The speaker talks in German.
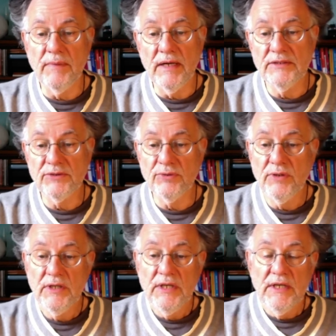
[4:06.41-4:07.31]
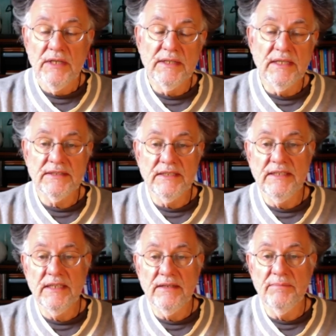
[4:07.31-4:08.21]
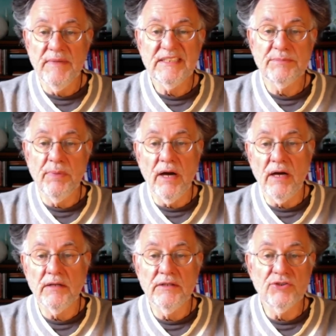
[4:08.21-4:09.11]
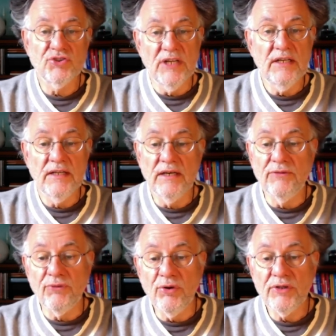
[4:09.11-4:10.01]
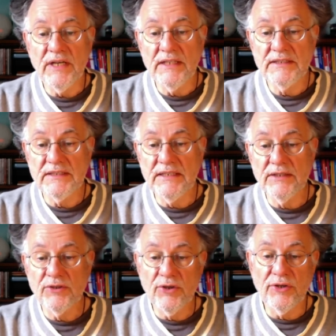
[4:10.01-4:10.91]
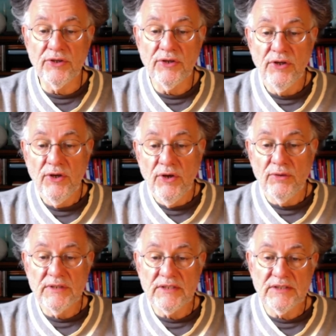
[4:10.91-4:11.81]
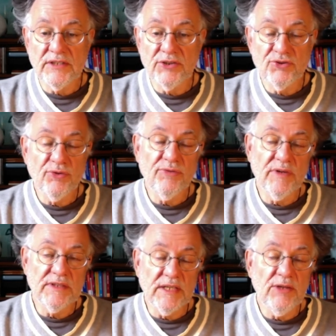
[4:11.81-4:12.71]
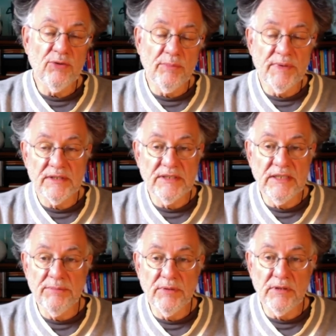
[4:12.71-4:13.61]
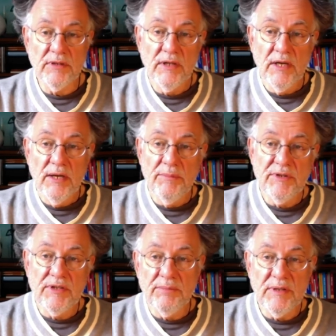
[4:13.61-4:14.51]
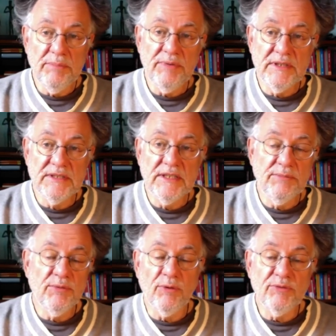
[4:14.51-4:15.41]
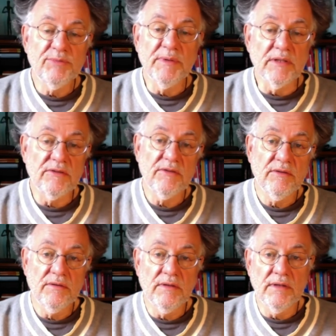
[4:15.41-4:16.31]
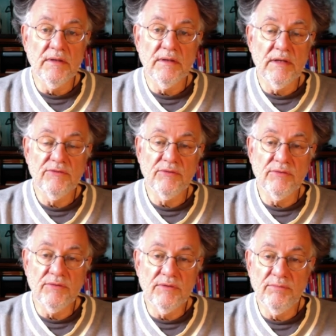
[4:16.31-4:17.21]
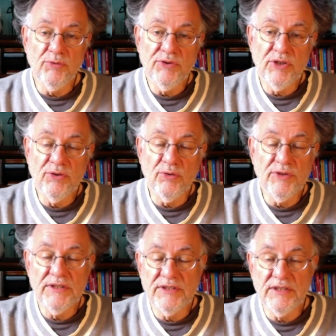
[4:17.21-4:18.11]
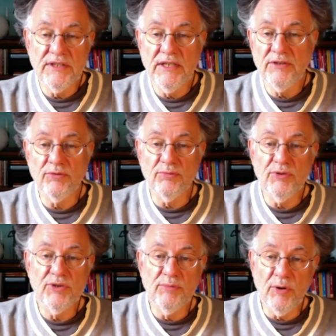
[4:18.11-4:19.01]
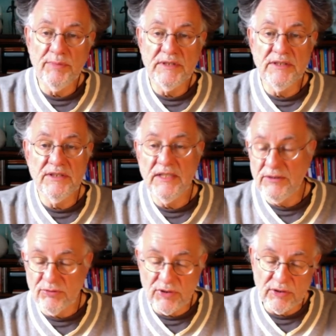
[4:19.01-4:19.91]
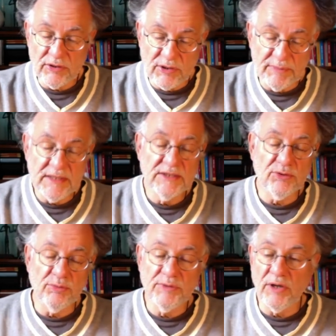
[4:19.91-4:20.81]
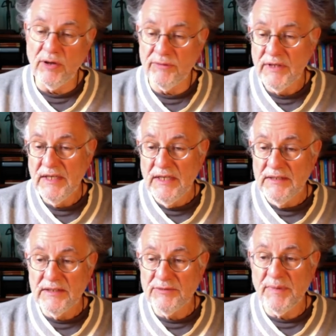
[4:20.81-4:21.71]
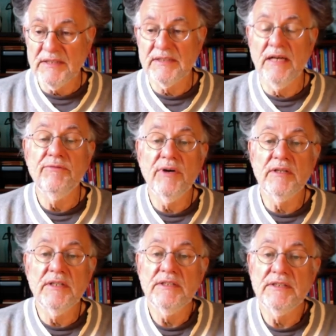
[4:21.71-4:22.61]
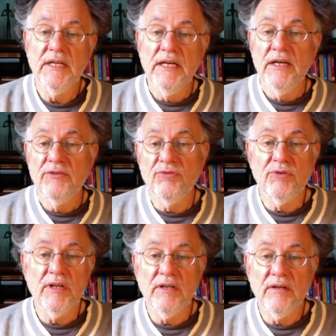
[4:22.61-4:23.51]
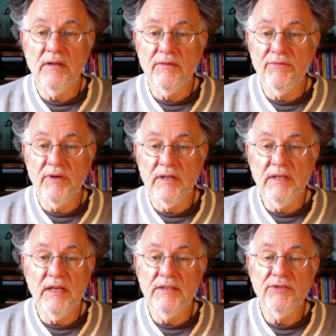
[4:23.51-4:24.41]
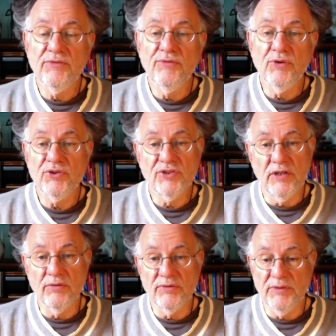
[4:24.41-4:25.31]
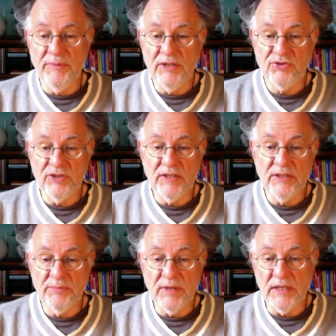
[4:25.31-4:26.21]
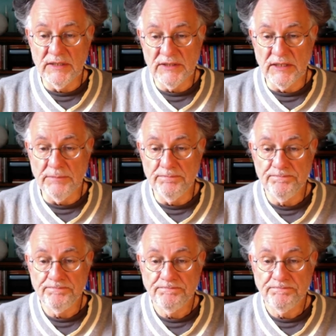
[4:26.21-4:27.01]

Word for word: Also, dass sie hier messbare, schnelle Erfolge erzielen können. Und das ist ein Stück weit inkompatibel mit dem impliziten Berufsbild. Ja, ne? also Multichronizität und Multimorbidität und dann auch Demenz obendrauf. Das passt einfach nicht zu den verinnerlichten Vorstellungen, die Menschen in dem Bereich haben.